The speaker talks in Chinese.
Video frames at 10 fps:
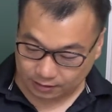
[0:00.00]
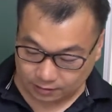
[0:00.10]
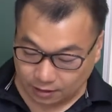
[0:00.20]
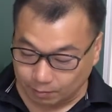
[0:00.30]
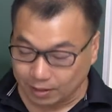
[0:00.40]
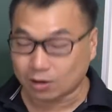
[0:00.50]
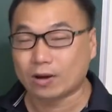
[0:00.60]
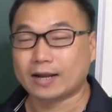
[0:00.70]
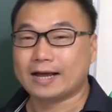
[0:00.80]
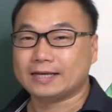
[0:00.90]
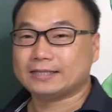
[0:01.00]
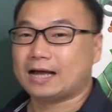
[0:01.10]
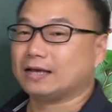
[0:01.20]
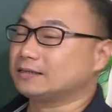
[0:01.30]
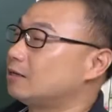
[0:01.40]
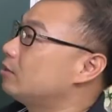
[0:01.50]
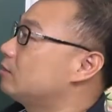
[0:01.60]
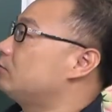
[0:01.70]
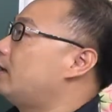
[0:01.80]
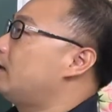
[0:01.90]
这个我们很快的看一下谁对
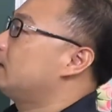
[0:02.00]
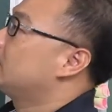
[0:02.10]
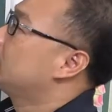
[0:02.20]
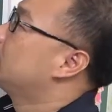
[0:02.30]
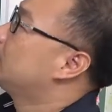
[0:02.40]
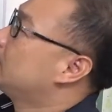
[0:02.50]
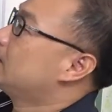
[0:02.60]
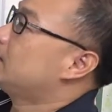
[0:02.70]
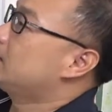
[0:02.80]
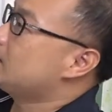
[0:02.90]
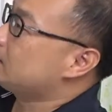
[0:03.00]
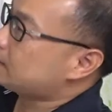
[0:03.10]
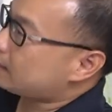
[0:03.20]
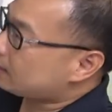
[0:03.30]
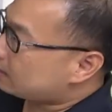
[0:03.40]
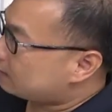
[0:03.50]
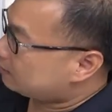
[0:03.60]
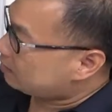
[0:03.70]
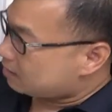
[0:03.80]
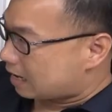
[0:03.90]
谁错了啊。那像那个
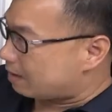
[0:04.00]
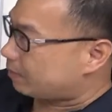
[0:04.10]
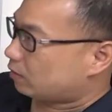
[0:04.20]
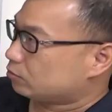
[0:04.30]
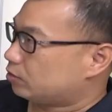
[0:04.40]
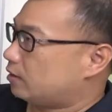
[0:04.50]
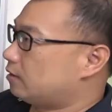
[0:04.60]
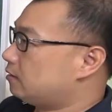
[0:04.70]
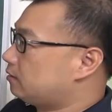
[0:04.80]
第一个阿本同学啊、